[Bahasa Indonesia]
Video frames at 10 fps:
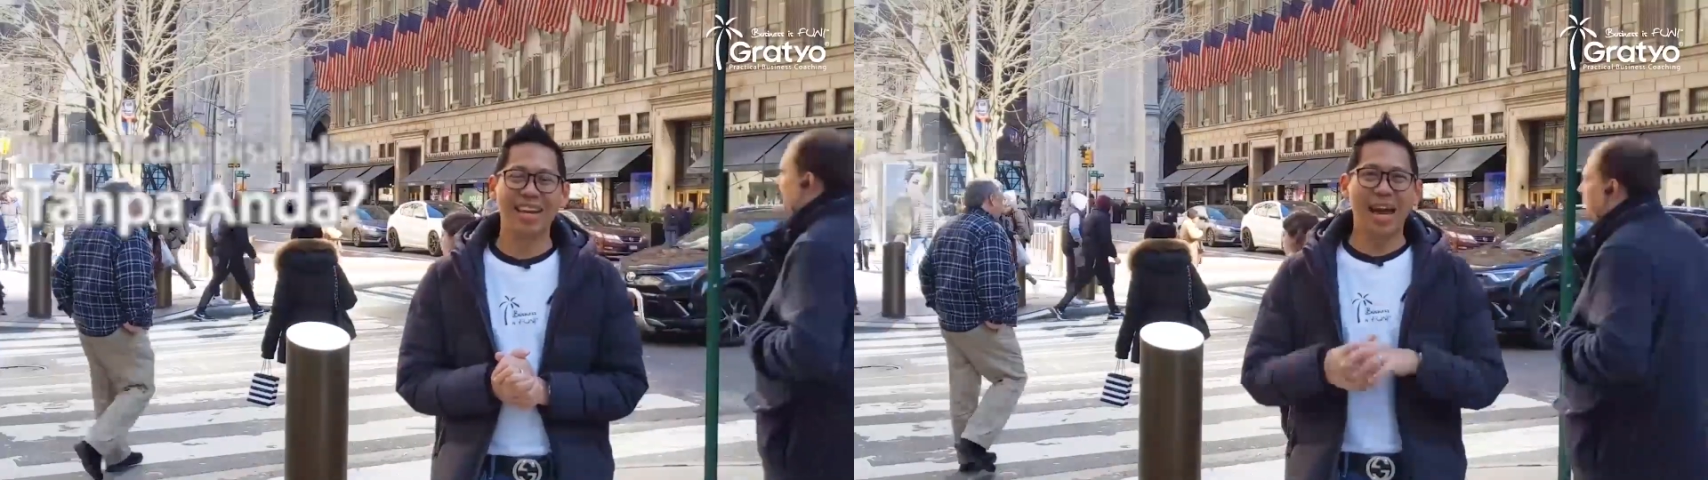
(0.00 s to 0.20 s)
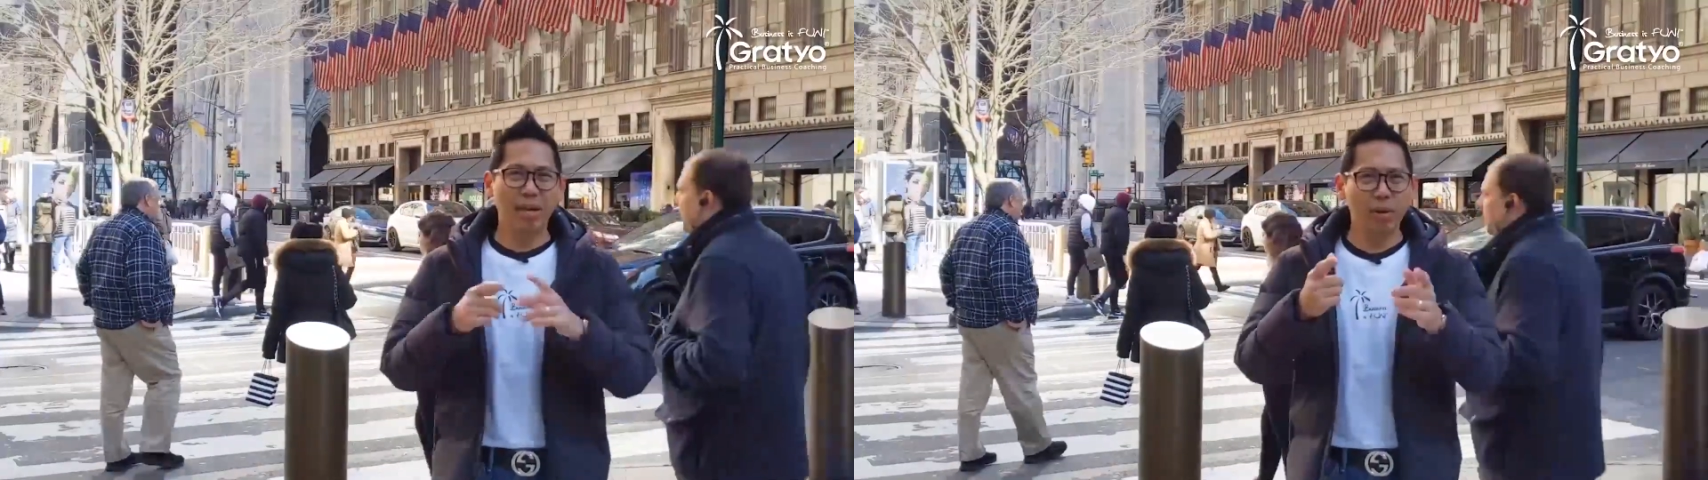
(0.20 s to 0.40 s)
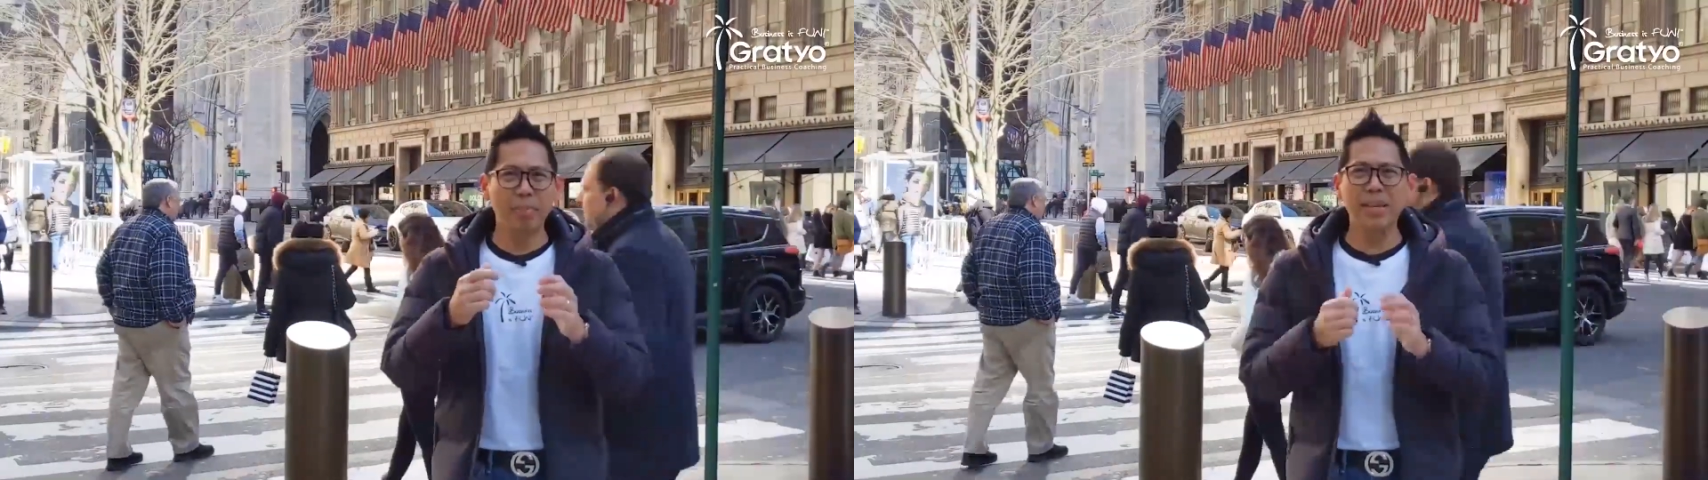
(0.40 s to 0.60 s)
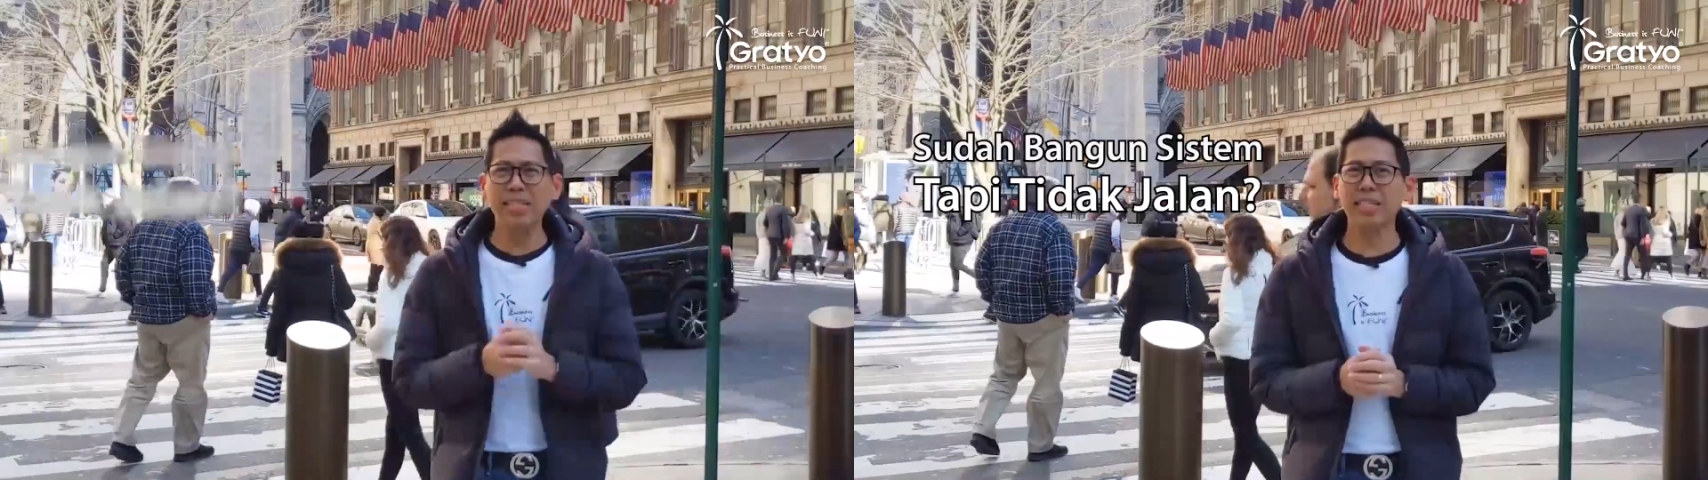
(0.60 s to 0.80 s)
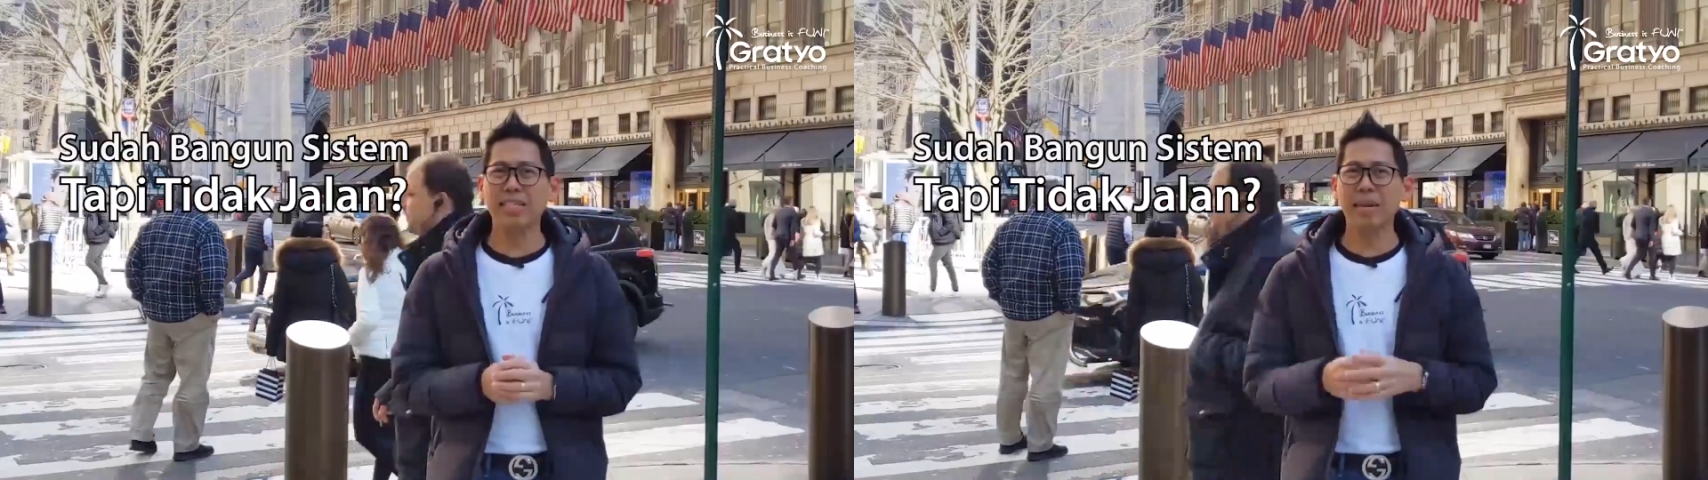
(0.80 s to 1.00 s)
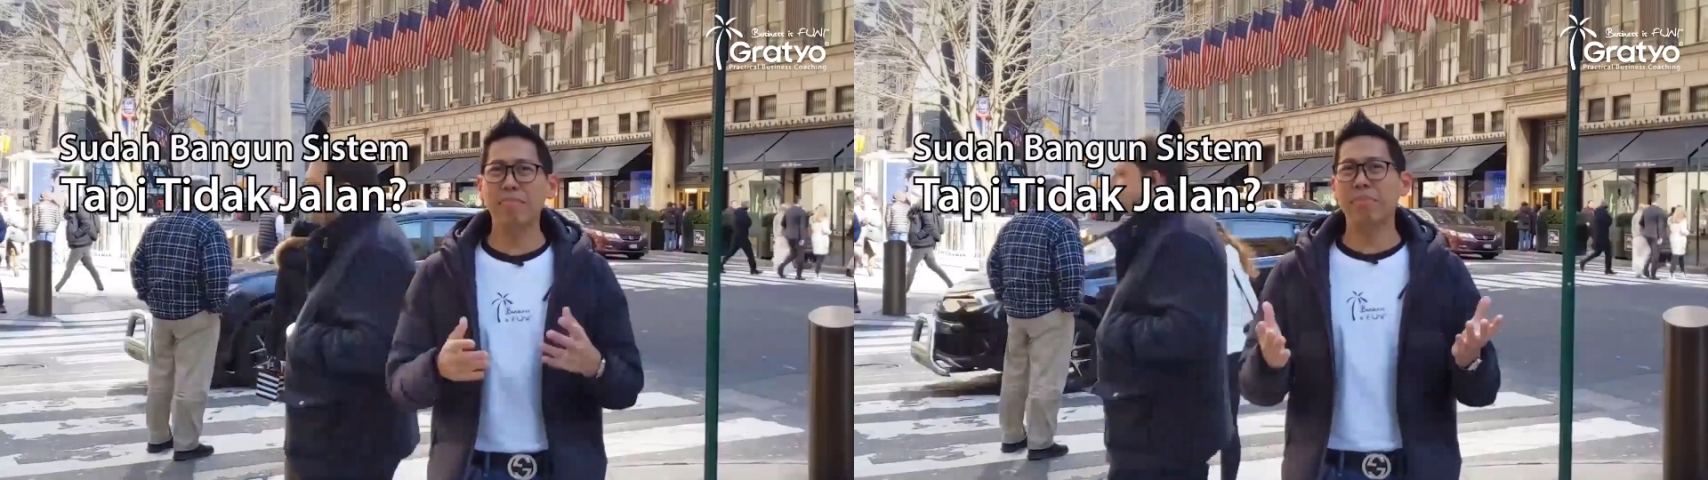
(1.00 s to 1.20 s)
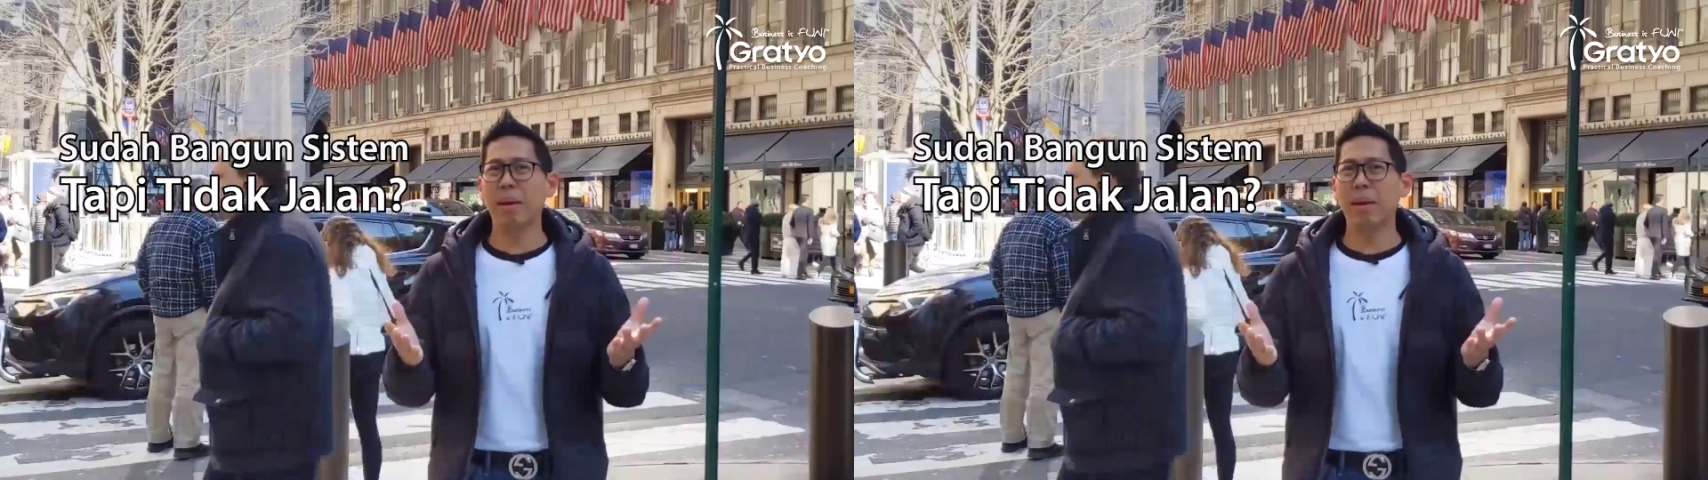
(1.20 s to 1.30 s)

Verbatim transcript: Anda udah bikin sistem,